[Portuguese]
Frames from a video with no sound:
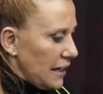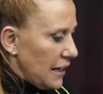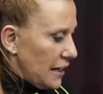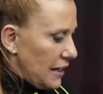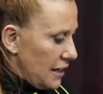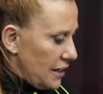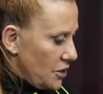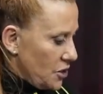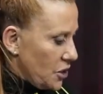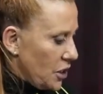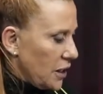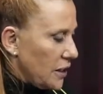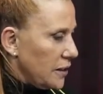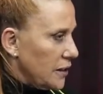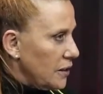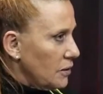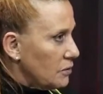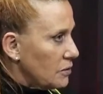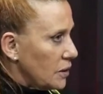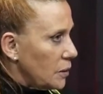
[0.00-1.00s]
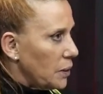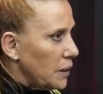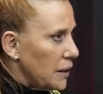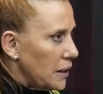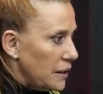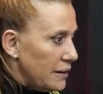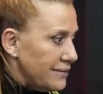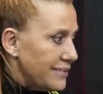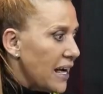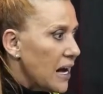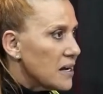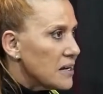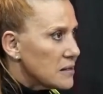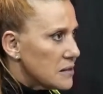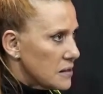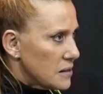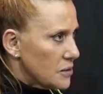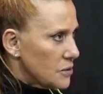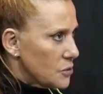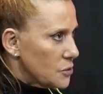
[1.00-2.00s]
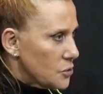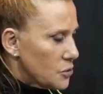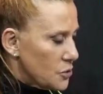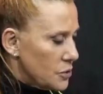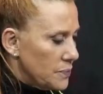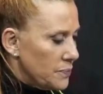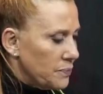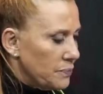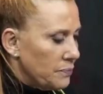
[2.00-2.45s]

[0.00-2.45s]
A chacrinha eu trabalhei 10 anos